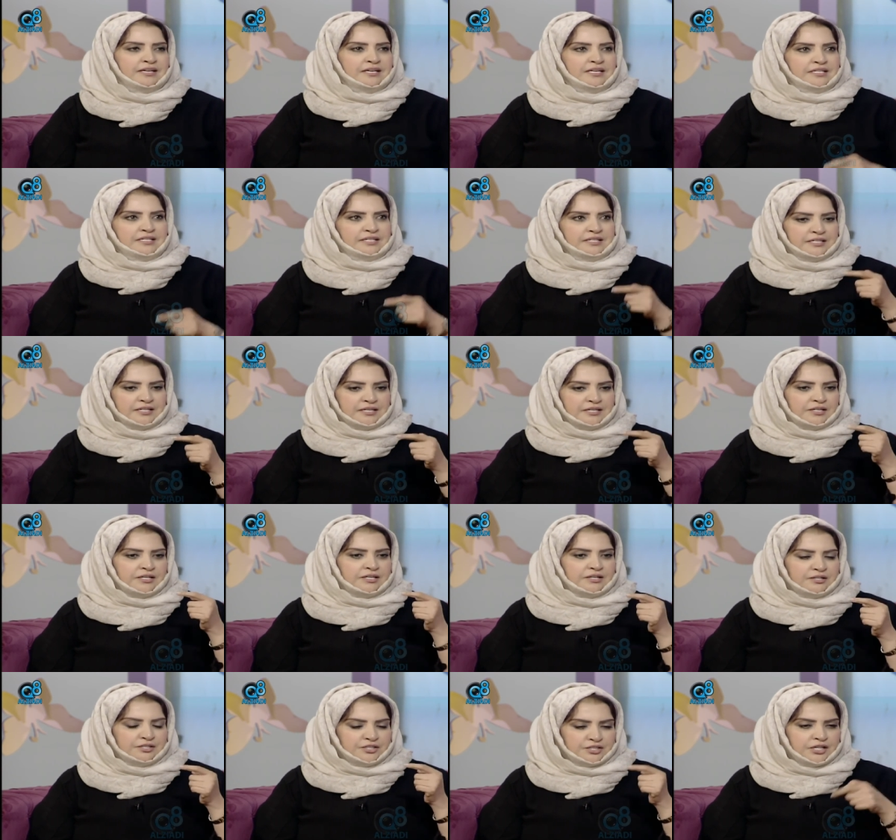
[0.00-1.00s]
يعني
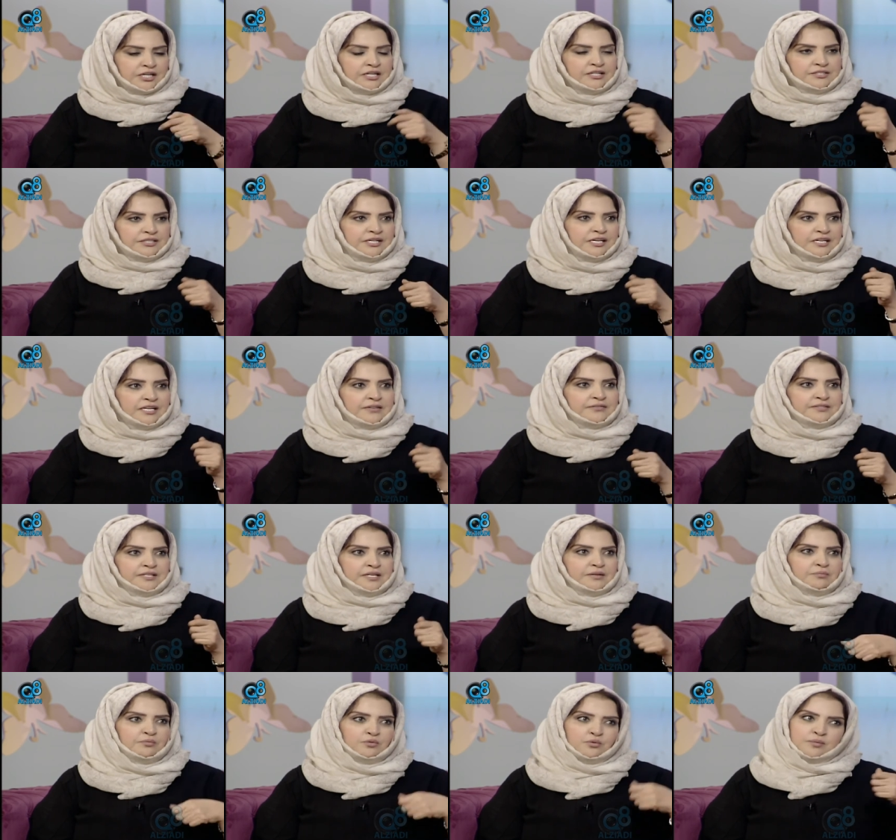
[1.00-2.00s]
الشغل الدرل
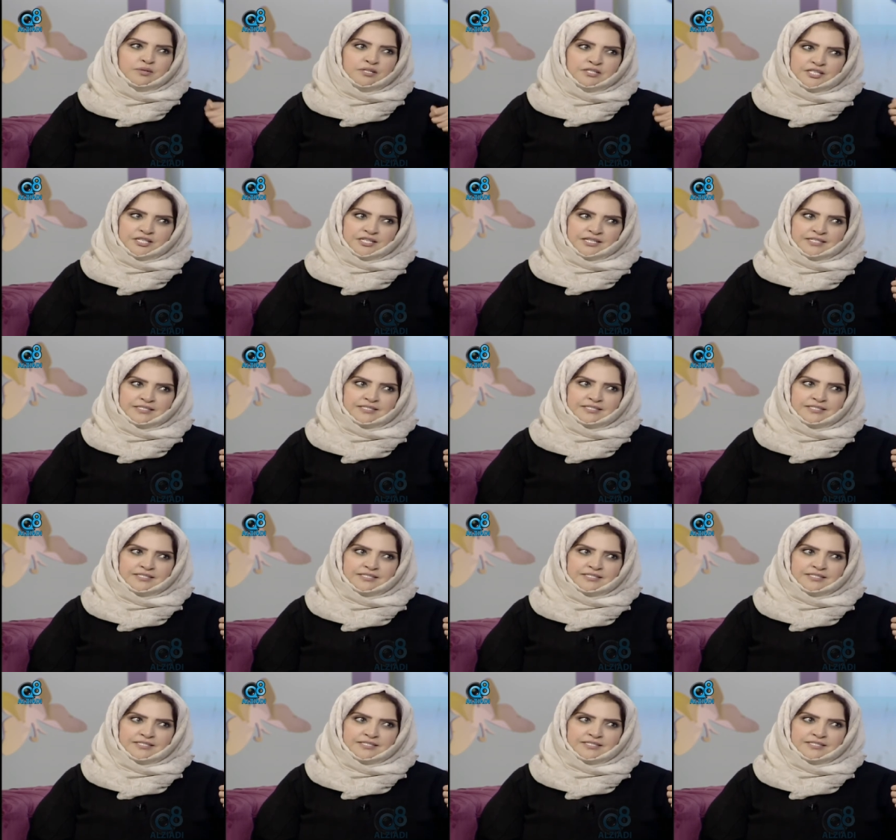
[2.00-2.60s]
نفسه مو بالجهاز